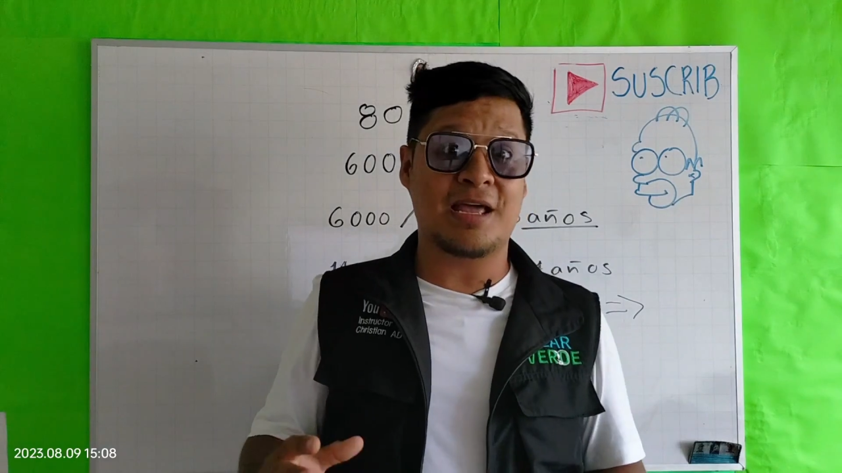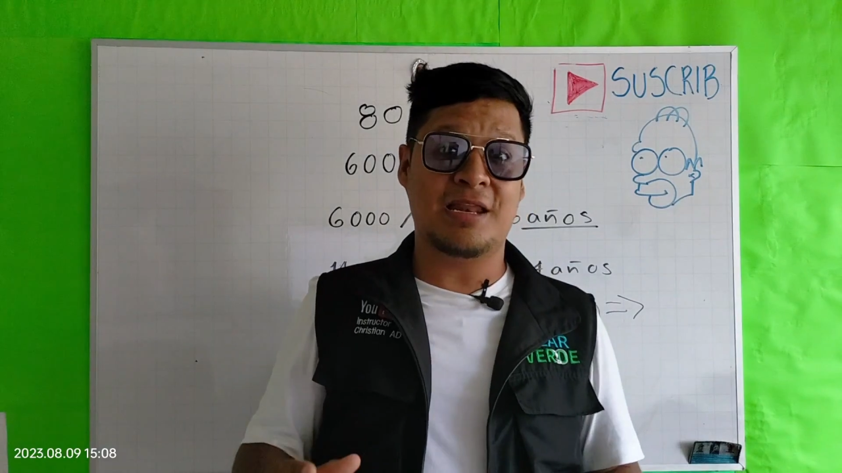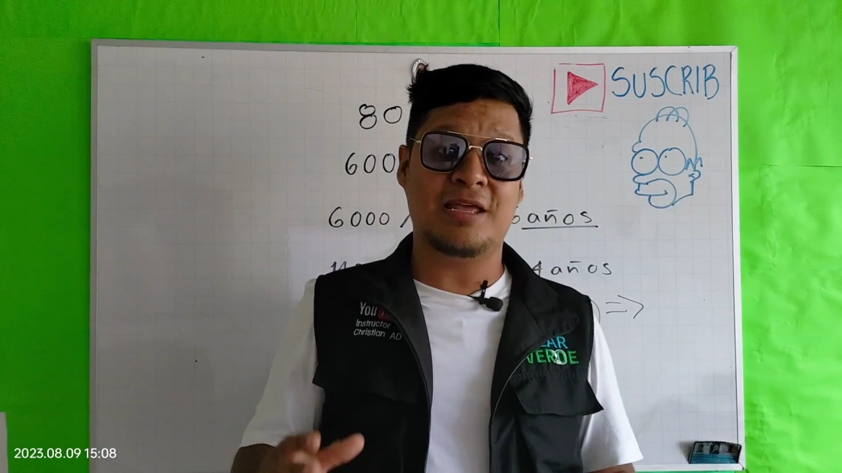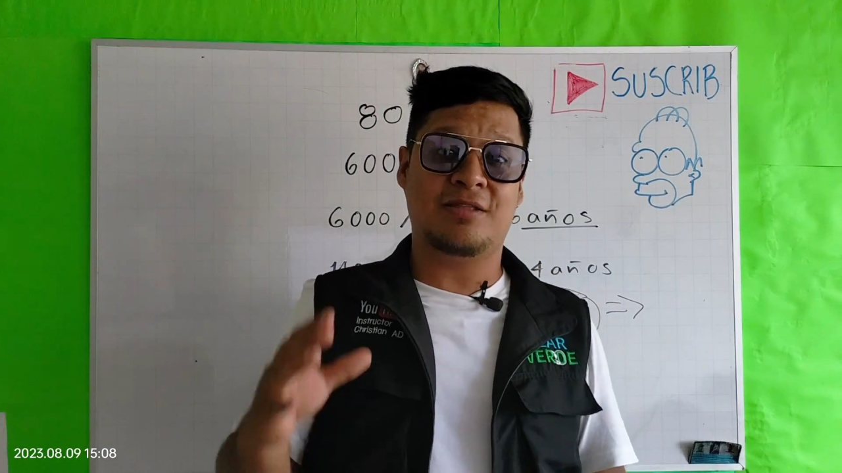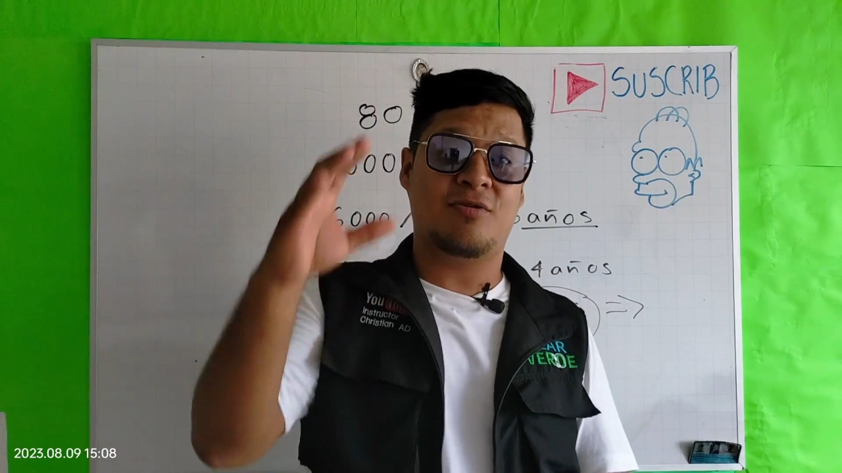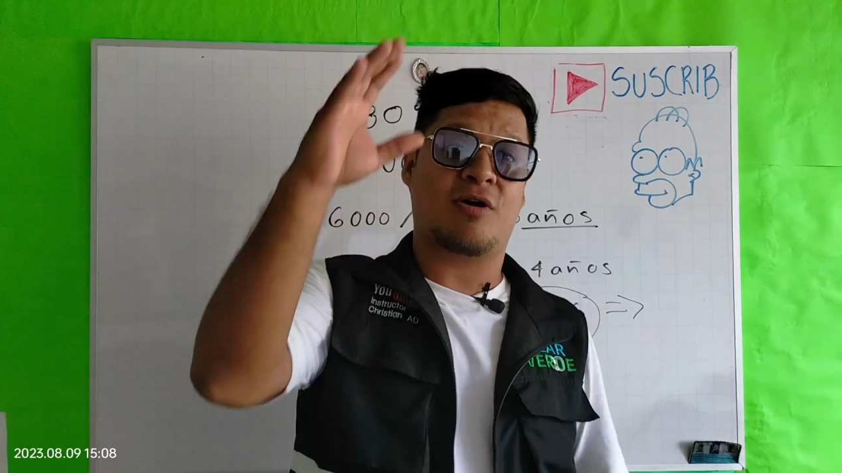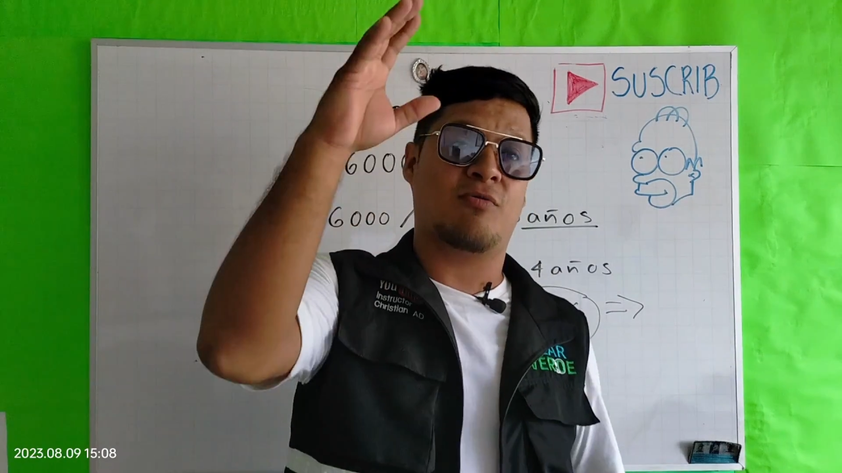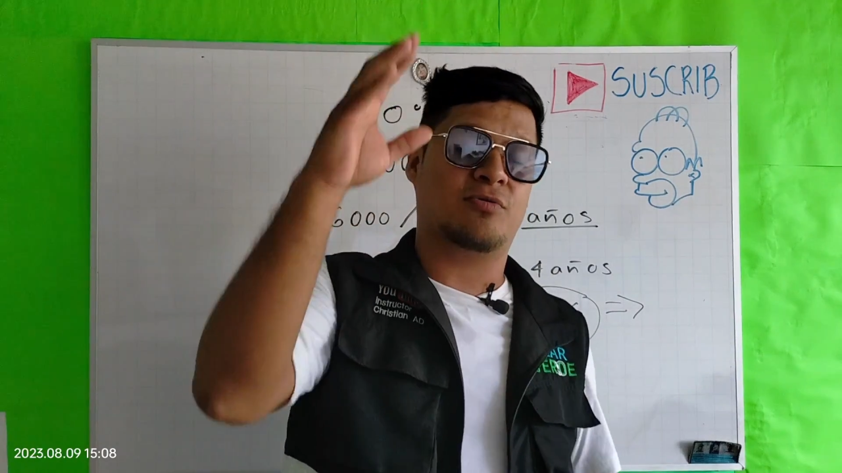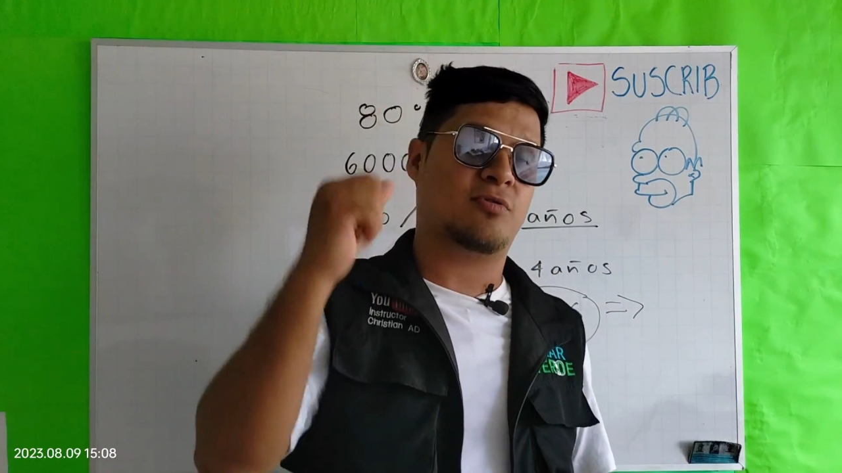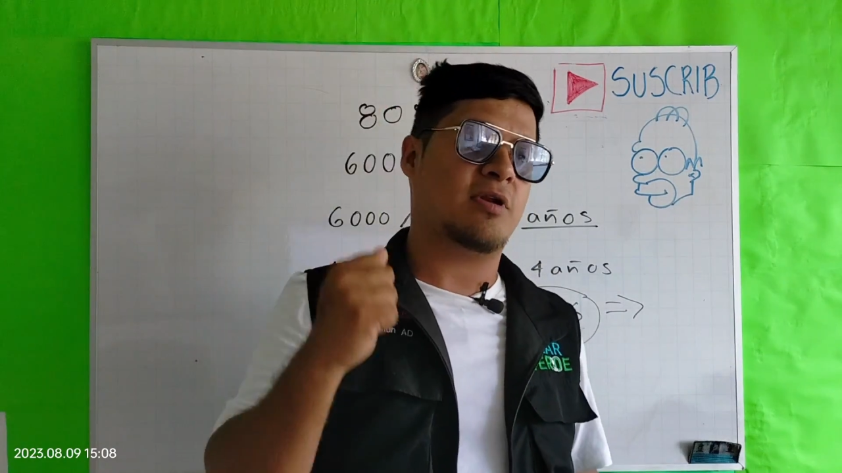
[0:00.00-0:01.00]
de litio a
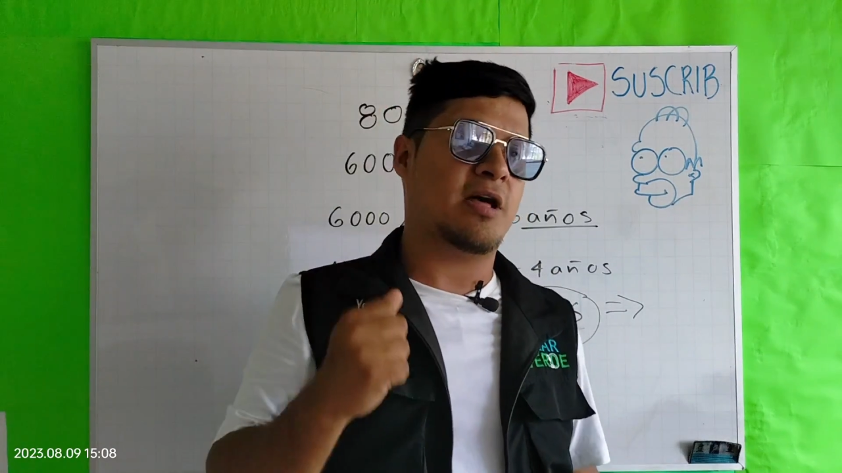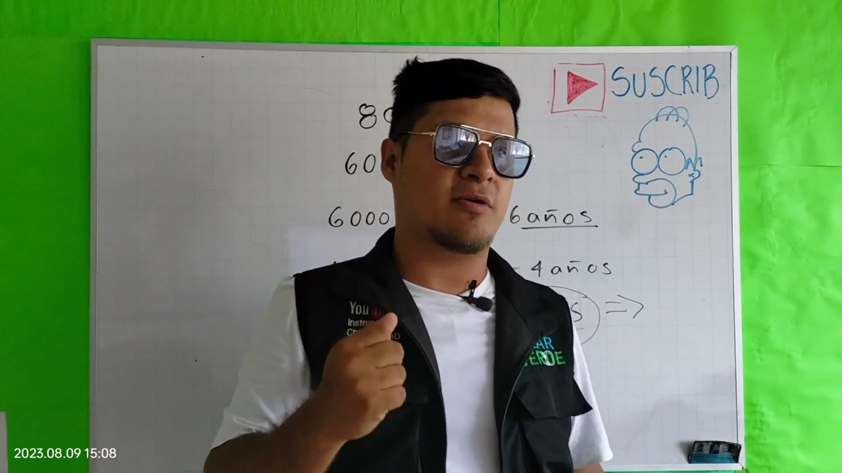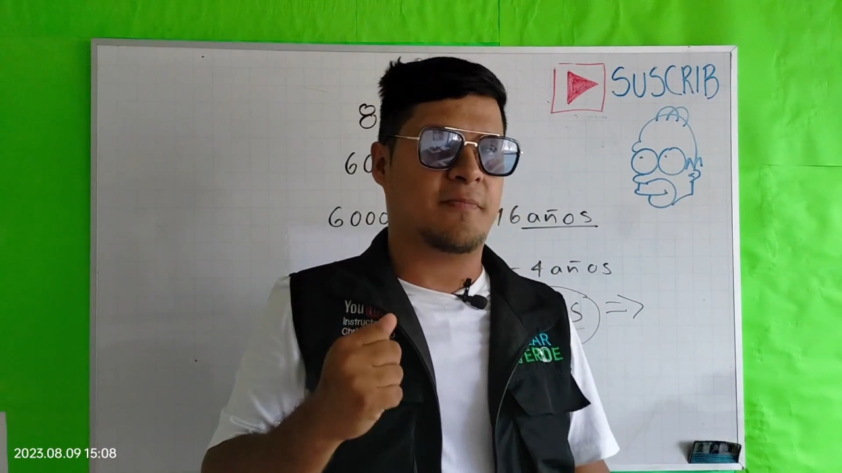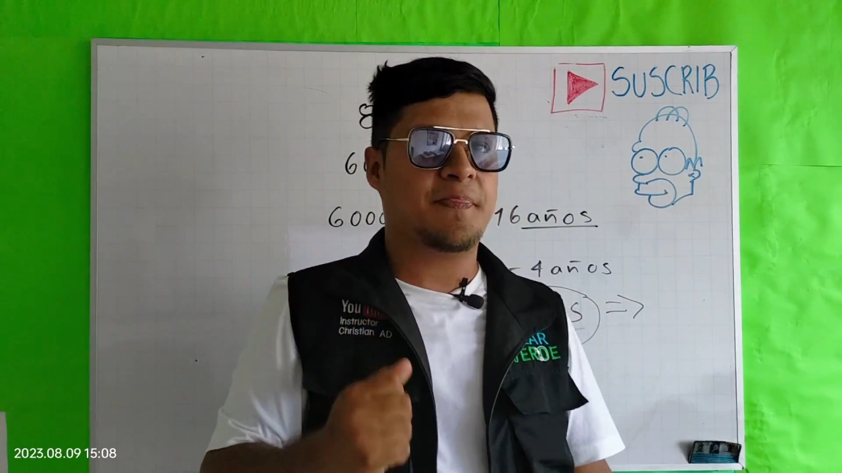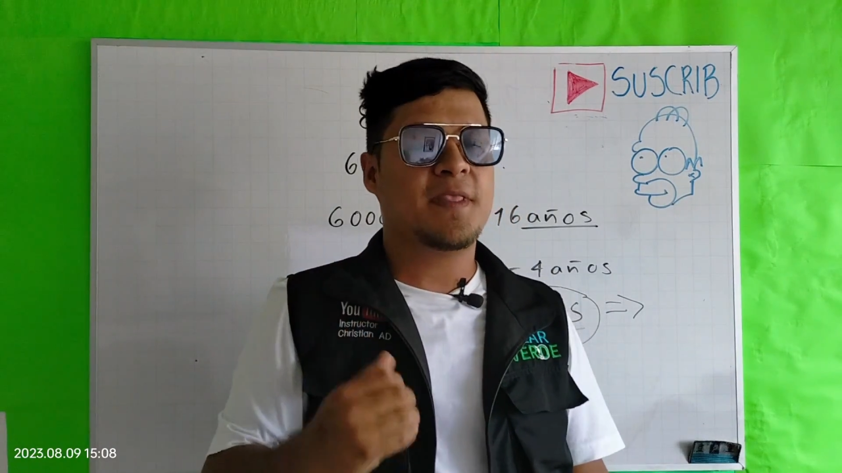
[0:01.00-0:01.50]
controlador.